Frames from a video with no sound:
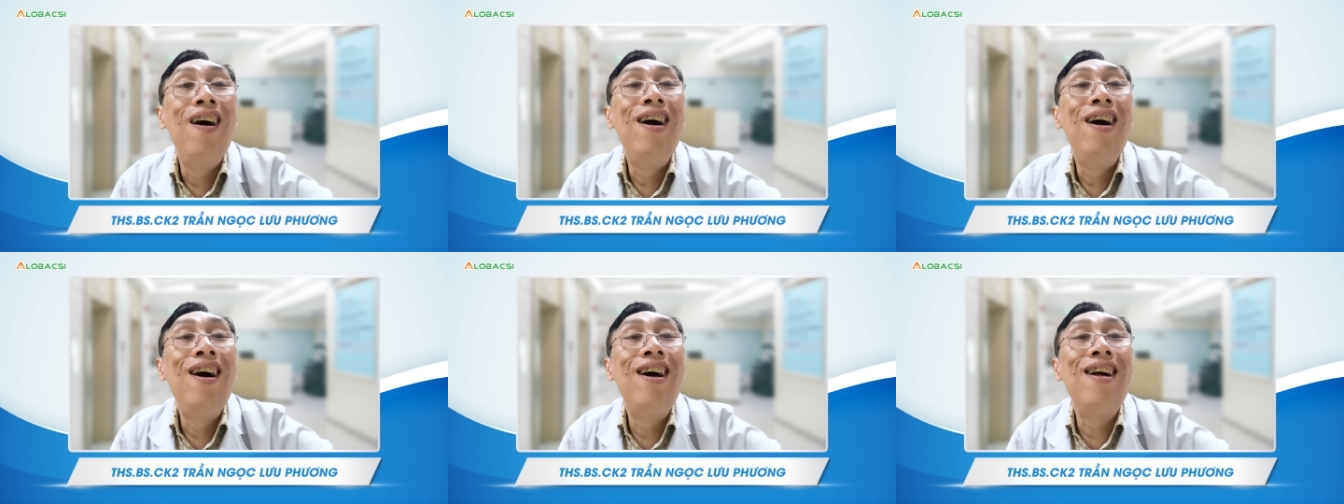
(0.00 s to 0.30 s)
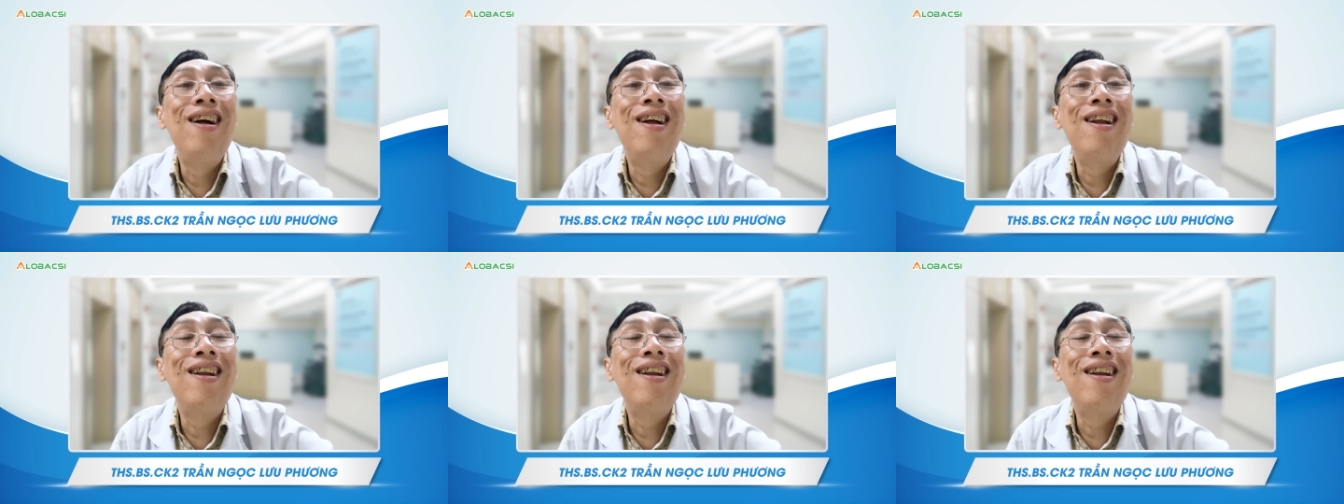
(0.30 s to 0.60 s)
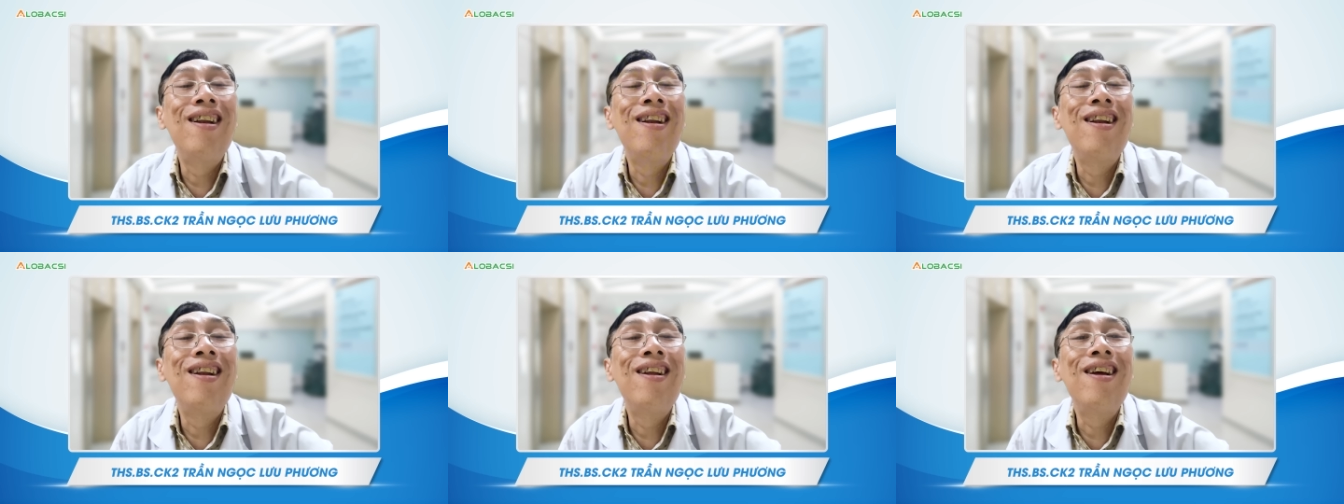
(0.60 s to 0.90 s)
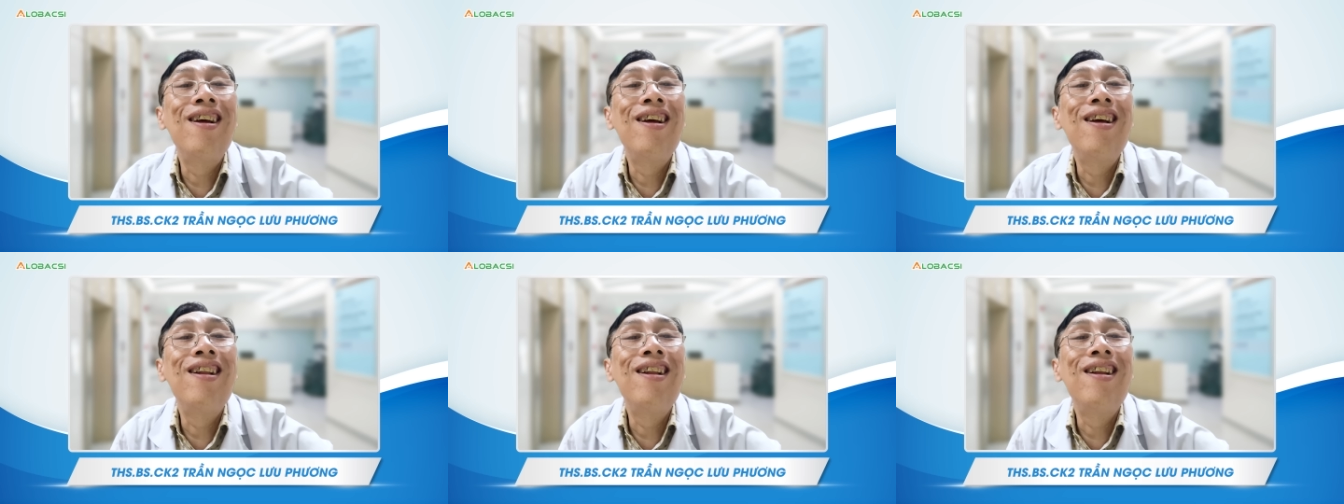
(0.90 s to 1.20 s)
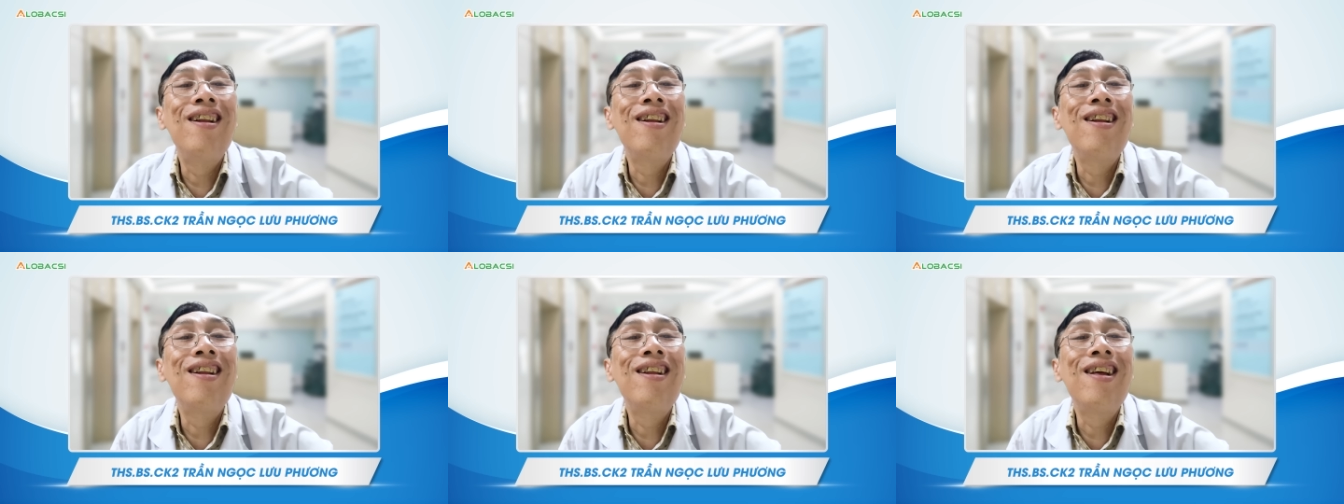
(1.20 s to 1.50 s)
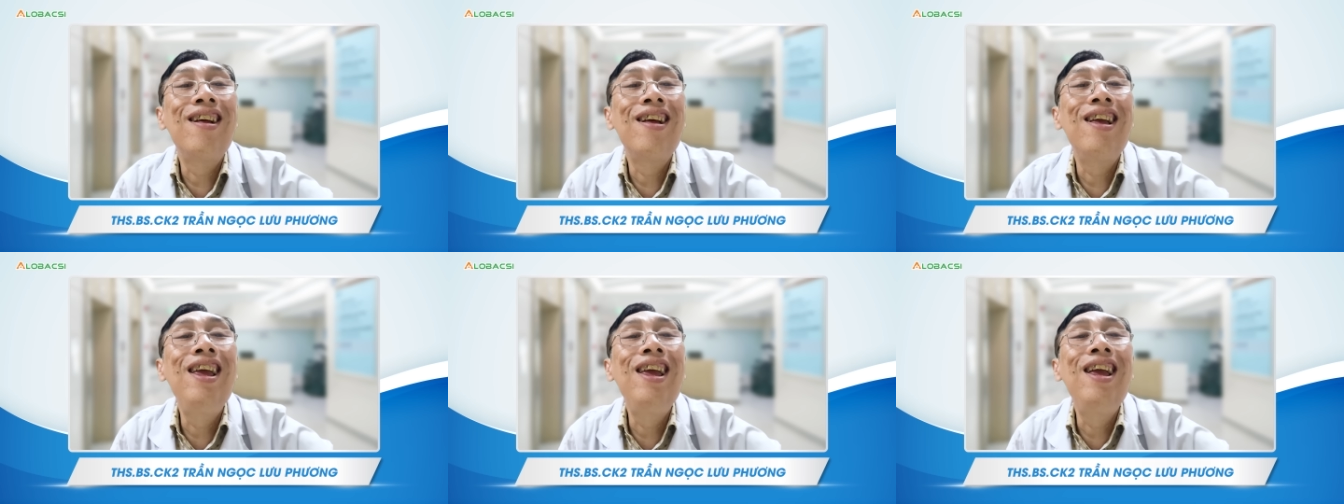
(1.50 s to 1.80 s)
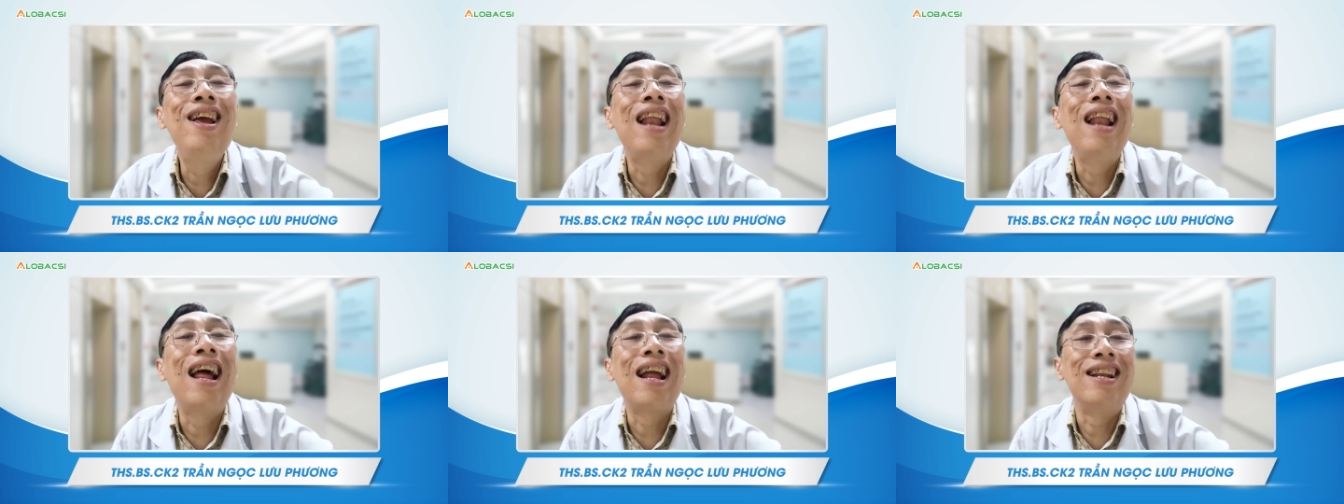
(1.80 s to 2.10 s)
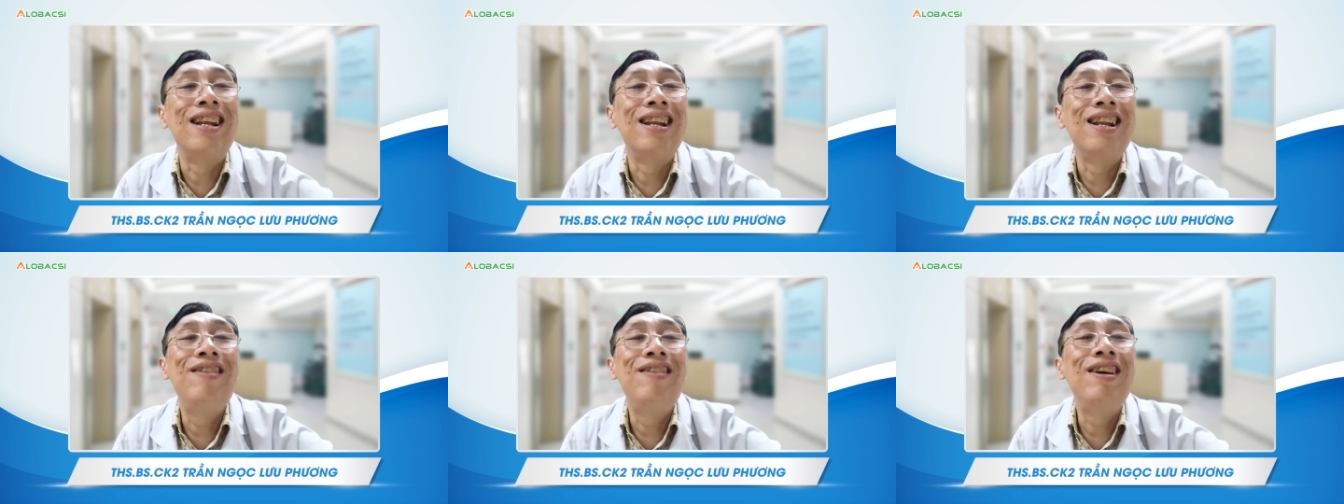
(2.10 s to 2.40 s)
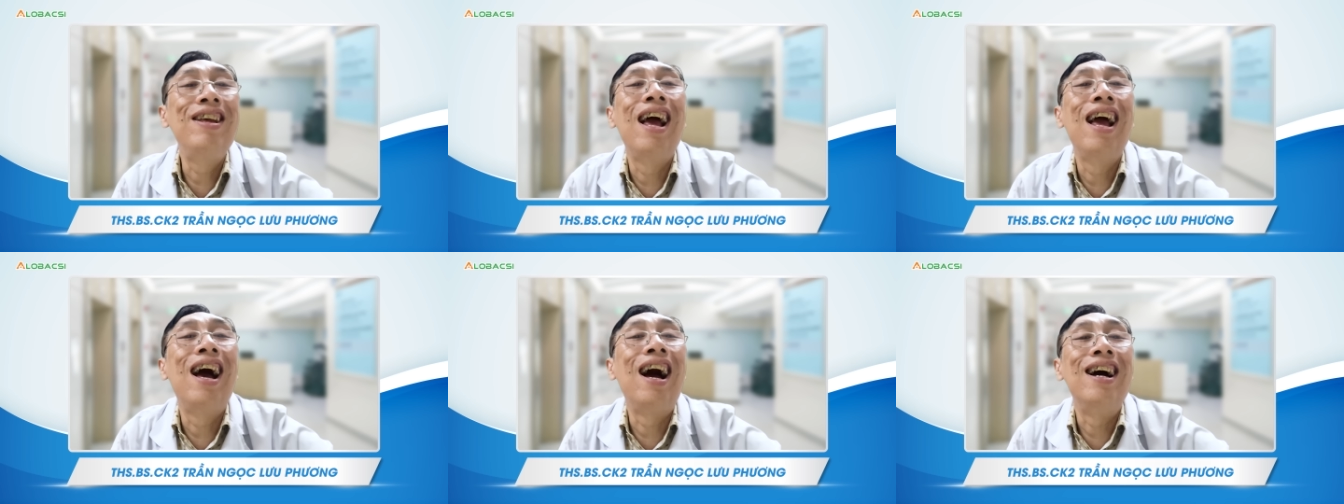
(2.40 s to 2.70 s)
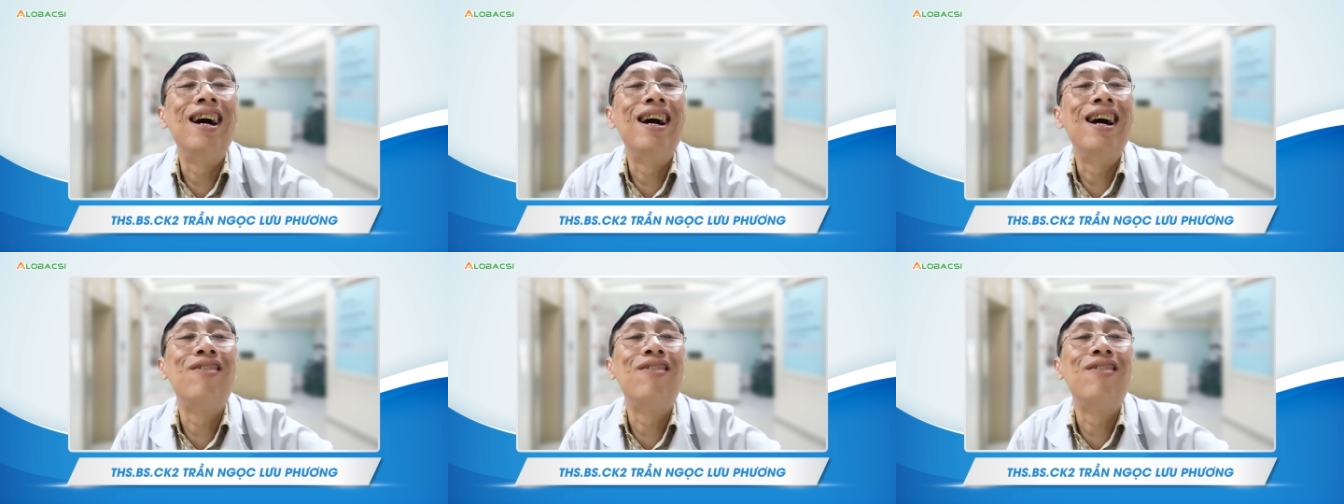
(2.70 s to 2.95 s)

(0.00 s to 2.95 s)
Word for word: ờ, nó, nó, nó yên lành tới bây giờ